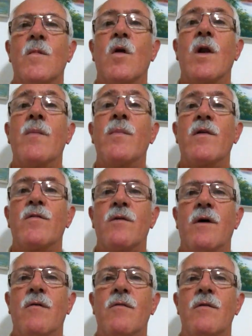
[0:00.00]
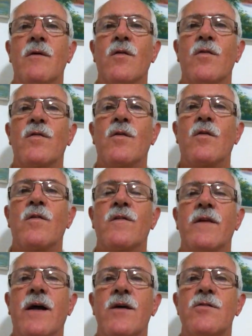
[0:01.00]
Olá pessoal, eu sou o
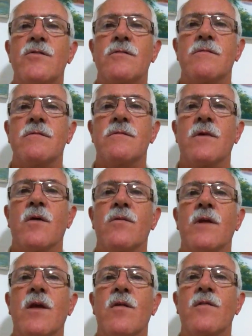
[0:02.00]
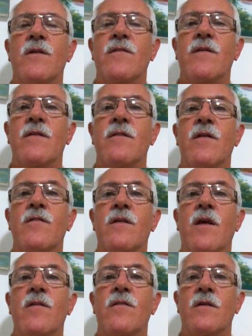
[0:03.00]
Sérgio, eu tenho
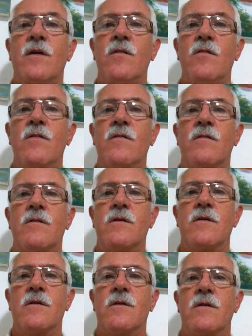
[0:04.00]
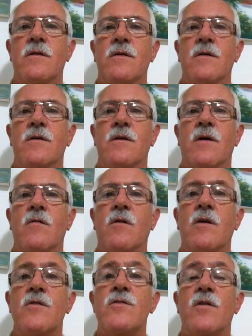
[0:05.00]
66 anos,
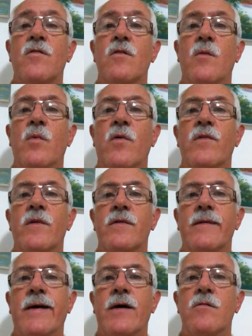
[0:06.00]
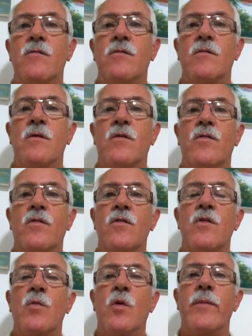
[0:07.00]
agora eu já sou aposentado, eu
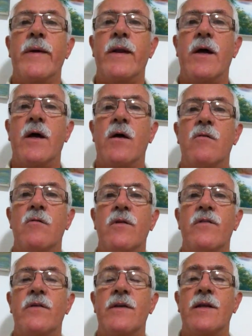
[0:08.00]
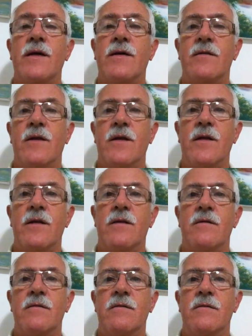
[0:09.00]
sou de Blumenau, em Santa Catarina.